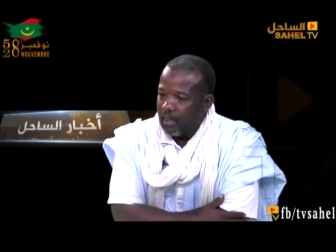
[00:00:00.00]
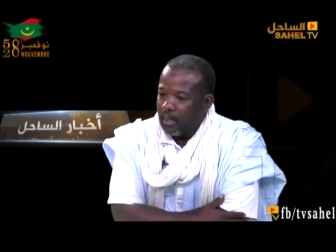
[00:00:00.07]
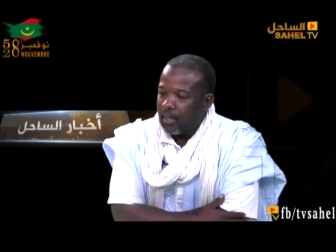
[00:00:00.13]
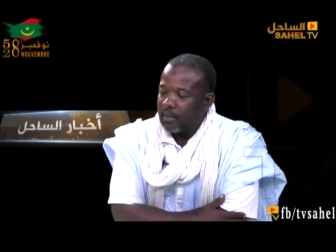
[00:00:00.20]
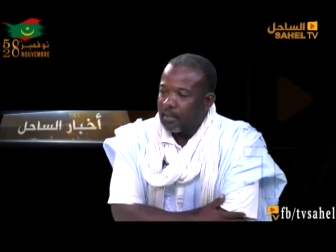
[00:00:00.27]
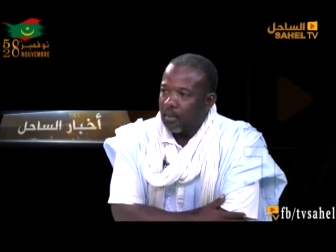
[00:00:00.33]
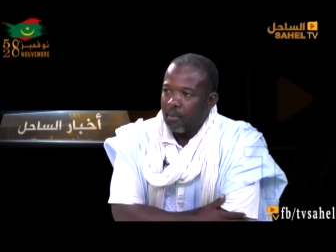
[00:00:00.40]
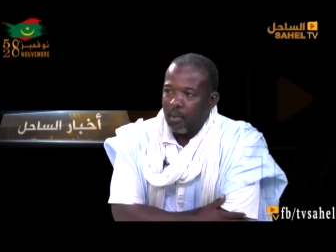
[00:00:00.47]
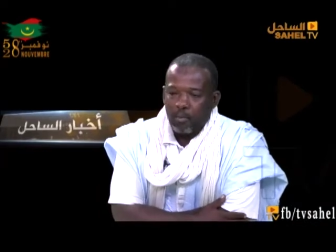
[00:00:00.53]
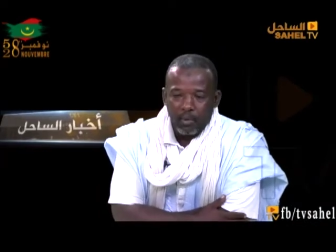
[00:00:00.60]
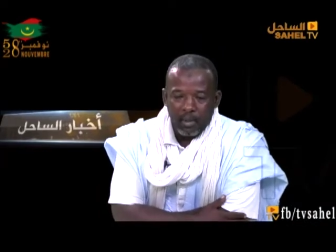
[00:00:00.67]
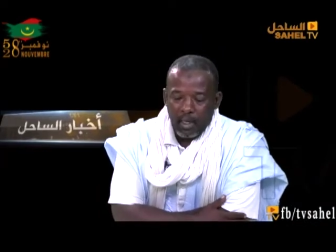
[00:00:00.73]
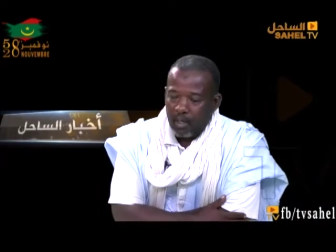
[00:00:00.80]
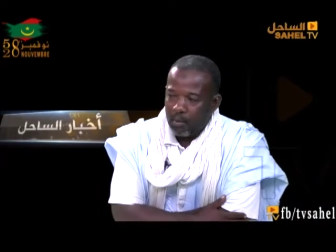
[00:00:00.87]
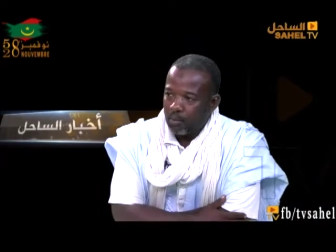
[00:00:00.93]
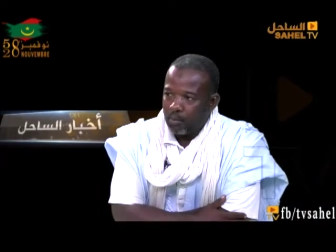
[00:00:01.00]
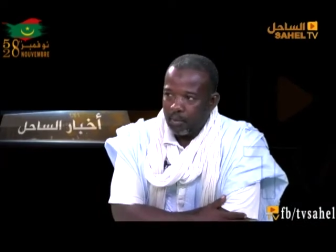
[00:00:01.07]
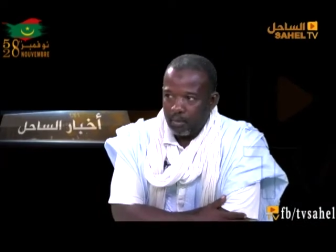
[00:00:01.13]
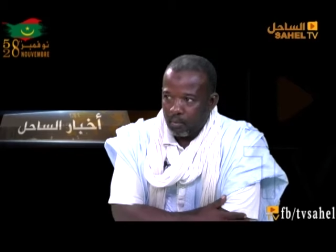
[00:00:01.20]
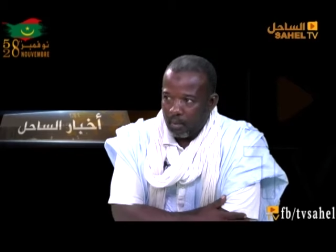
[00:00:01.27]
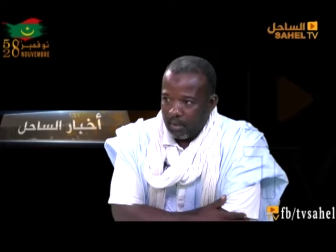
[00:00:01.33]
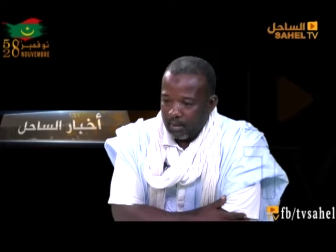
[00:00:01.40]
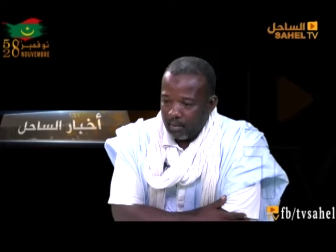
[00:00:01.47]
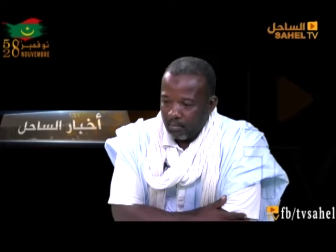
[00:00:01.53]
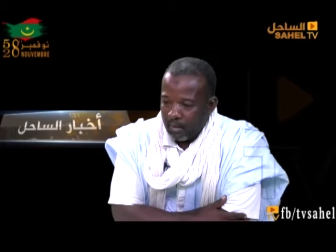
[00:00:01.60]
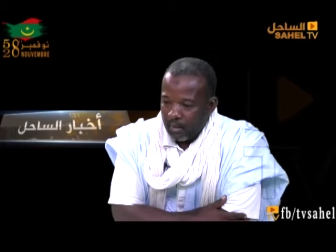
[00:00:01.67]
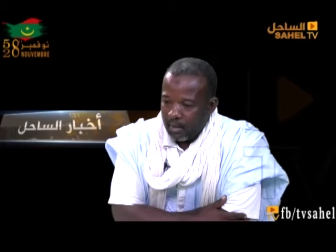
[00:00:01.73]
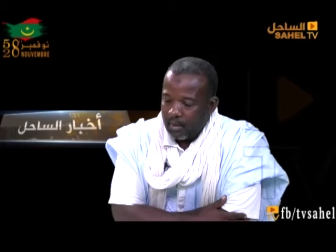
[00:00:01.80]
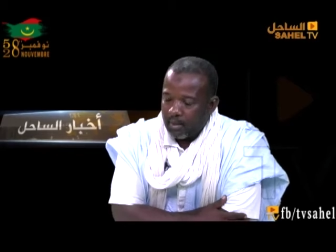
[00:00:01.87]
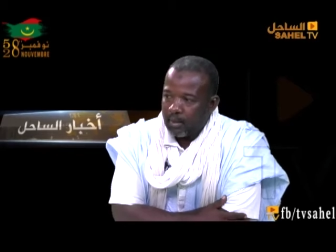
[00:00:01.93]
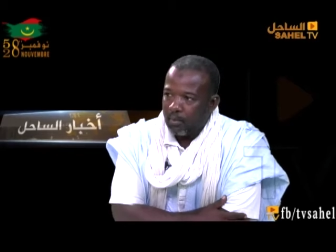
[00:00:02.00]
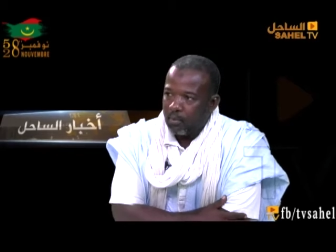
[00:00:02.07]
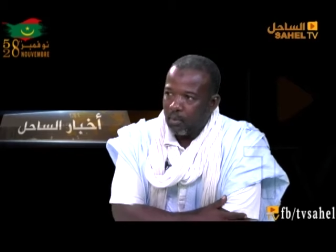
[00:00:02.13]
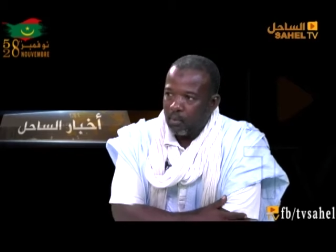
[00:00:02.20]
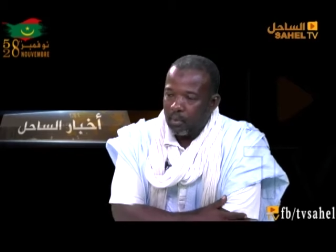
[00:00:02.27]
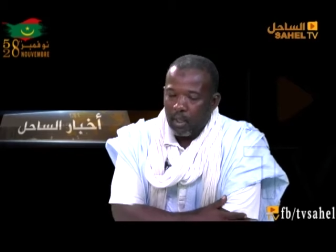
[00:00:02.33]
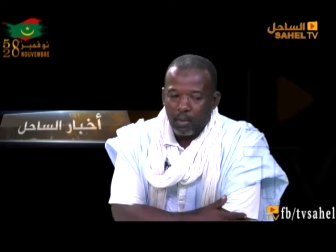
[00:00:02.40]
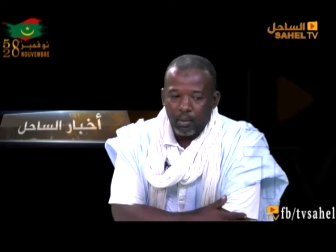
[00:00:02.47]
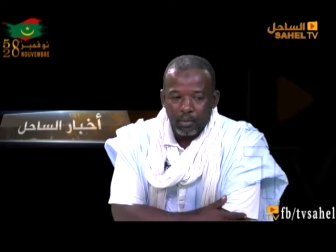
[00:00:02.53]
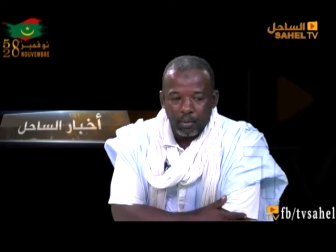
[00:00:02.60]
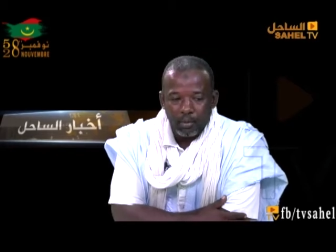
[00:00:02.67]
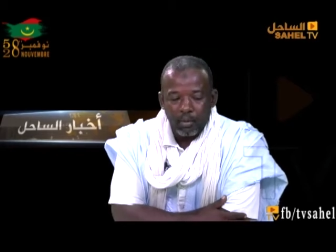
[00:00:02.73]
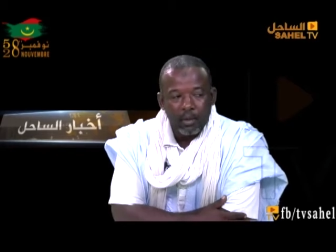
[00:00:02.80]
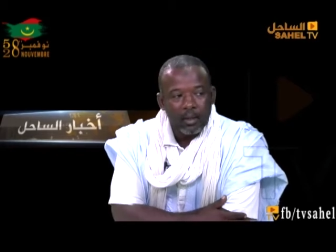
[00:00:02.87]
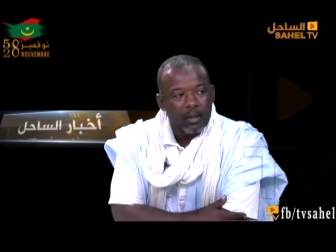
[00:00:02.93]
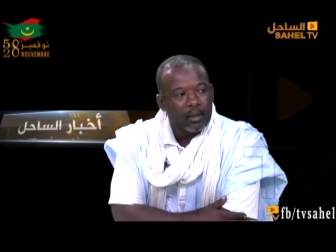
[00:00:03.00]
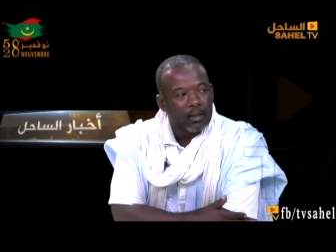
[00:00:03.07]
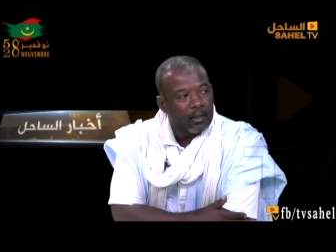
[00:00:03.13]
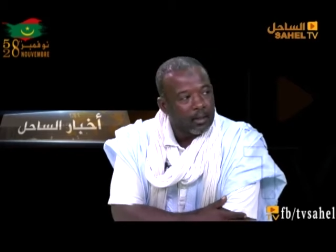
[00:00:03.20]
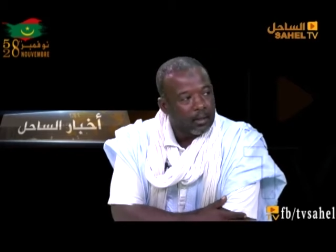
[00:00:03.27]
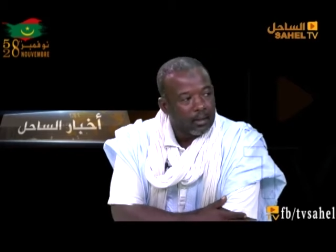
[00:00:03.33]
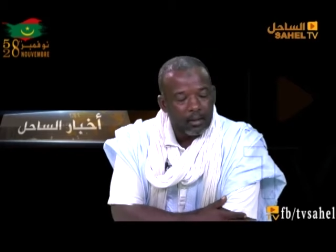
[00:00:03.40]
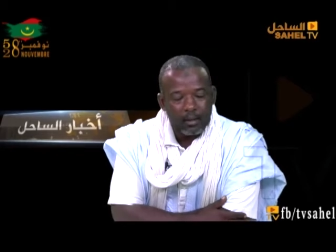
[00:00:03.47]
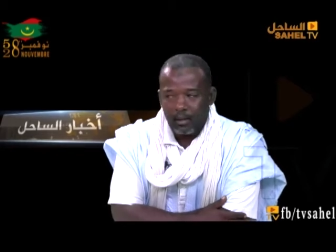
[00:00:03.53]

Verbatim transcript: السبب لا يعود للمعلم، السبب يعود ل